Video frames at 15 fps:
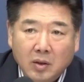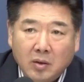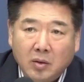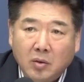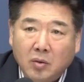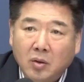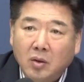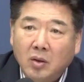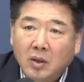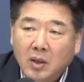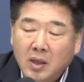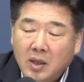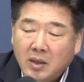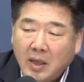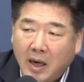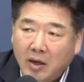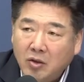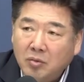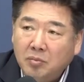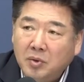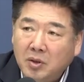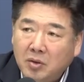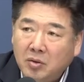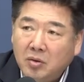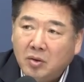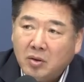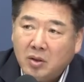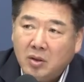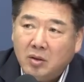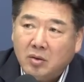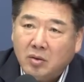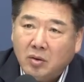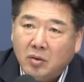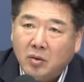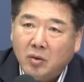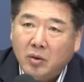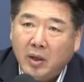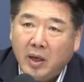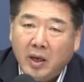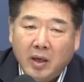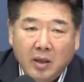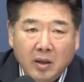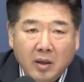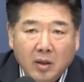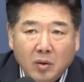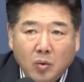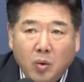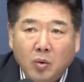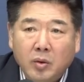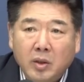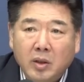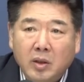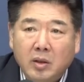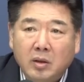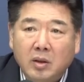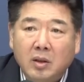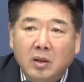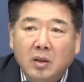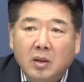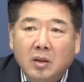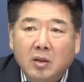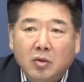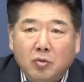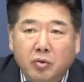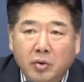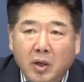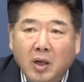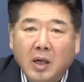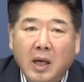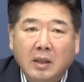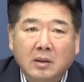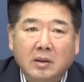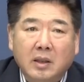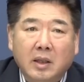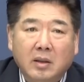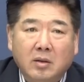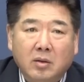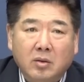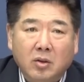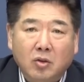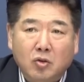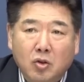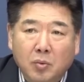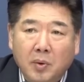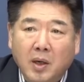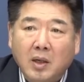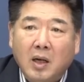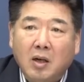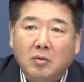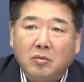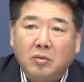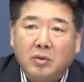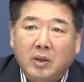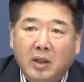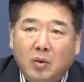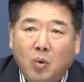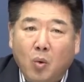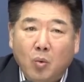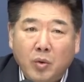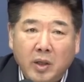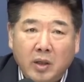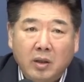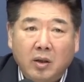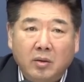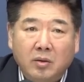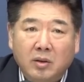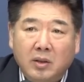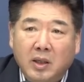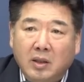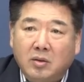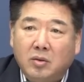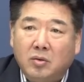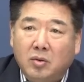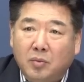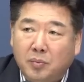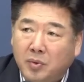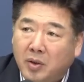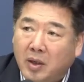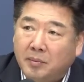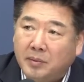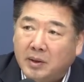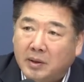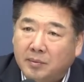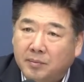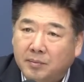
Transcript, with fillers: 그리고 자유민주적 질서로의 통일을 구현하는 데 있어서 주변 강국들의 동의를 얻는 데 있어서도 필요합니다.